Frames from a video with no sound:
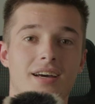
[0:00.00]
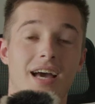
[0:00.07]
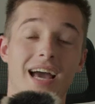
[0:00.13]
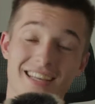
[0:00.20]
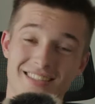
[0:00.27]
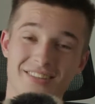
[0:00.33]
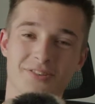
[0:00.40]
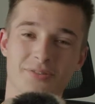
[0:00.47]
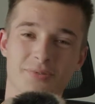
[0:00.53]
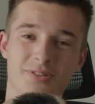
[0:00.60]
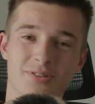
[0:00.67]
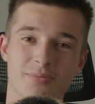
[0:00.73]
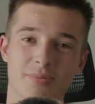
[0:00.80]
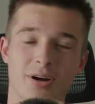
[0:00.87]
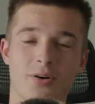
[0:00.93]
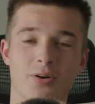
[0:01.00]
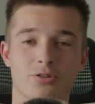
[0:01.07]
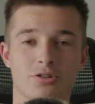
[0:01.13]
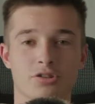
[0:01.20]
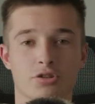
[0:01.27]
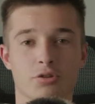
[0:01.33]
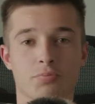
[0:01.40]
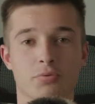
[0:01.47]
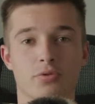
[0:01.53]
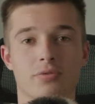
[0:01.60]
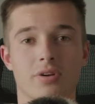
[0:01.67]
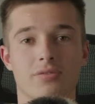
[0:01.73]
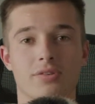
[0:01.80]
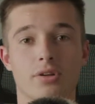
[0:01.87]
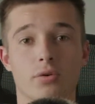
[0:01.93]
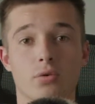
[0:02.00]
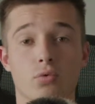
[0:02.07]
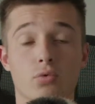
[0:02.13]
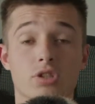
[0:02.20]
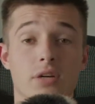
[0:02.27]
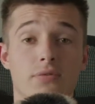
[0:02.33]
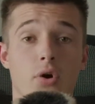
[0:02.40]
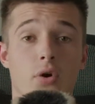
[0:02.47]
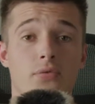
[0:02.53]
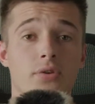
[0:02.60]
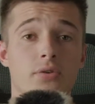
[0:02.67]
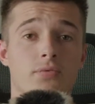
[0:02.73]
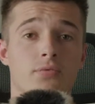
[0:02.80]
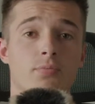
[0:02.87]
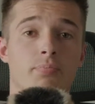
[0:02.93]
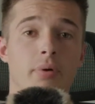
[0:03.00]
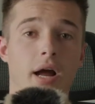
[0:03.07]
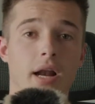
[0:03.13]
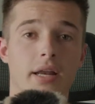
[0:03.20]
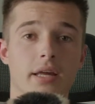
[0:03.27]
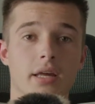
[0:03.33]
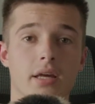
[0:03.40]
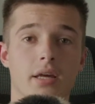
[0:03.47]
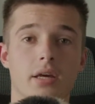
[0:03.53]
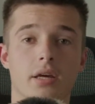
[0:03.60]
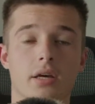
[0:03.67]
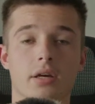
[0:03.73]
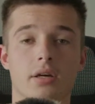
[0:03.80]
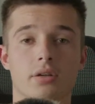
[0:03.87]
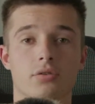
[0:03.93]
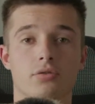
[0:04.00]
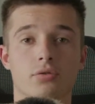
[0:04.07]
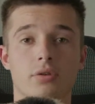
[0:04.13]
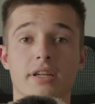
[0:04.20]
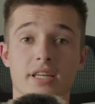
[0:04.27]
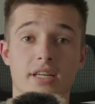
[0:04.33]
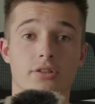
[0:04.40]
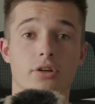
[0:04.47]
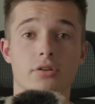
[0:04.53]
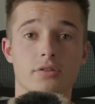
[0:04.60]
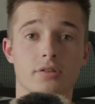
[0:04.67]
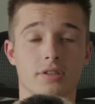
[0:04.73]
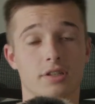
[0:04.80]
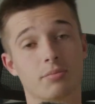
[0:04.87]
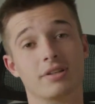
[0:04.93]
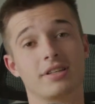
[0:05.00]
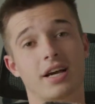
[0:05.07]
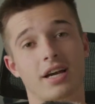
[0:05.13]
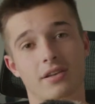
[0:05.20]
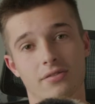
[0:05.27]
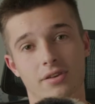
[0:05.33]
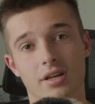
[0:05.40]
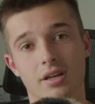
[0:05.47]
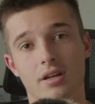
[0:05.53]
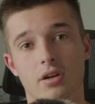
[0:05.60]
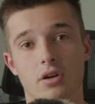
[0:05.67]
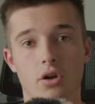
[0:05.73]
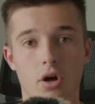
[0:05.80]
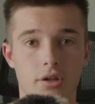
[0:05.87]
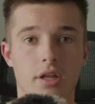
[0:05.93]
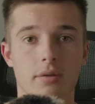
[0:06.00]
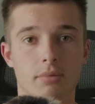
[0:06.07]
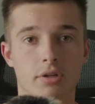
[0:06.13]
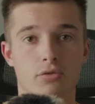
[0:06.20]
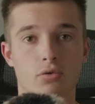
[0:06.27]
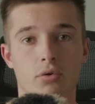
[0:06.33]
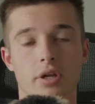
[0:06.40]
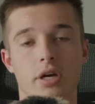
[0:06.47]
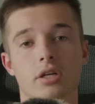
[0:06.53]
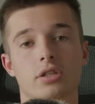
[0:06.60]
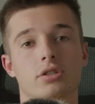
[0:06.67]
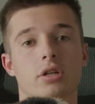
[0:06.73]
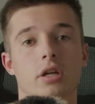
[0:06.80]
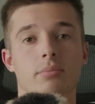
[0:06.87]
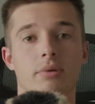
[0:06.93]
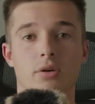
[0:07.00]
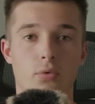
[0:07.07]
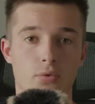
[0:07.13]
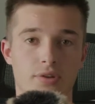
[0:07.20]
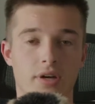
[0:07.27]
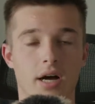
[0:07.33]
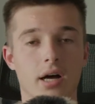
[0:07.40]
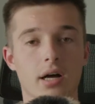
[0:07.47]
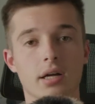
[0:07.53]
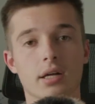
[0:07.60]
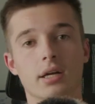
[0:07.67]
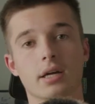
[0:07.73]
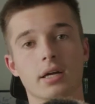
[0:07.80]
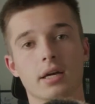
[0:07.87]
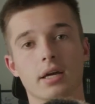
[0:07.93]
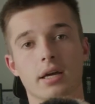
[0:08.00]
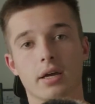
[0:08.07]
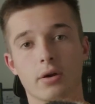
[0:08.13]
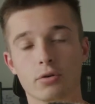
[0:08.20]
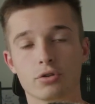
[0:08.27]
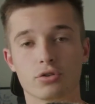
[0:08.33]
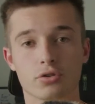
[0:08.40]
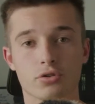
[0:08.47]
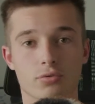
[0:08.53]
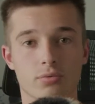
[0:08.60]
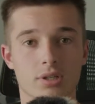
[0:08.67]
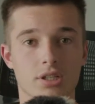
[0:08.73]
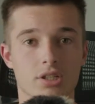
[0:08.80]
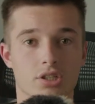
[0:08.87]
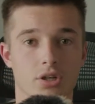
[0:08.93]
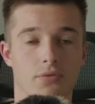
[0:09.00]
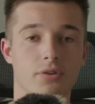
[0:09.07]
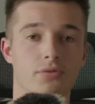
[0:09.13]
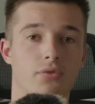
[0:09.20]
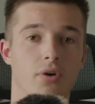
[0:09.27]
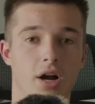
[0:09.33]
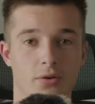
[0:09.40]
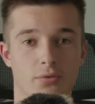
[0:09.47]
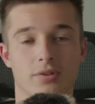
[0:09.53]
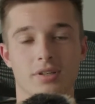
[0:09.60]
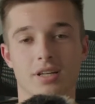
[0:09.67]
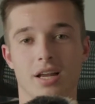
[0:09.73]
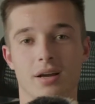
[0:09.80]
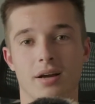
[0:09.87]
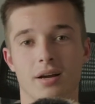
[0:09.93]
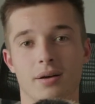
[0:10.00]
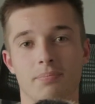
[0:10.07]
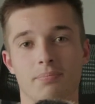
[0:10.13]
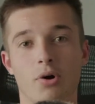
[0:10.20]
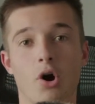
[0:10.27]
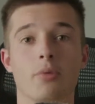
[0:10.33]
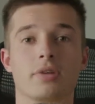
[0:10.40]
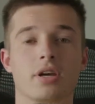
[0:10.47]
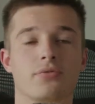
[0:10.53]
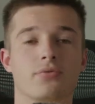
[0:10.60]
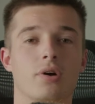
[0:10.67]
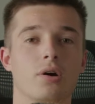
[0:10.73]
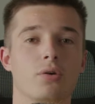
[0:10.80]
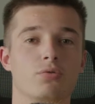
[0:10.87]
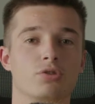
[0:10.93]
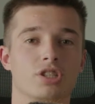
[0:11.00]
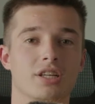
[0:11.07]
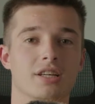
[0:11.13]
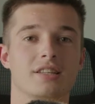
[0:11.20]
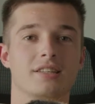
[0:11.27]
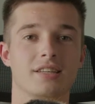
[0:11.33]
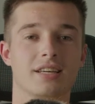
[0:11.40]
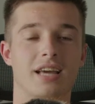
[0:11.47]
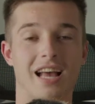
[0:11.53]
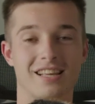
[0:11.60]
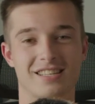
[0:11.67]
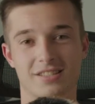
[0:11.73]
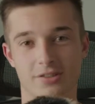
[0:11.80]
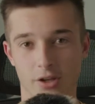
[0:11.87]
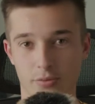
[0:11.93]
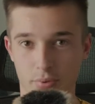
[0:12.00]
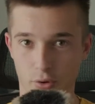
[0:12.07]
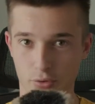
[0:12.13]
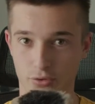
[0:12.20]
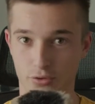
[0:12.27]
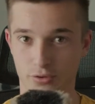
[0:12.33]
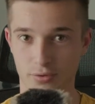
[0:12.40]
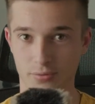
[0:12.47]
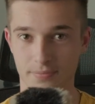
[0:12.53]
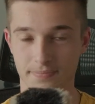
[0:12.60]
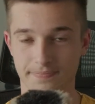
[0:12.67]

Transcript: Hey, c'est tout le monde, c'est Thomas. Aujourd'hui, on se retrouve pour une nouvelle vidéo où j'avais envie de vous parler d'une anecdote qui m'est arrivée lors d'un de mes tournages, d'un de mes contrats. Et aujourd'hui, j'ai envie de vous raconter la première fois où j'ai été assistant de production.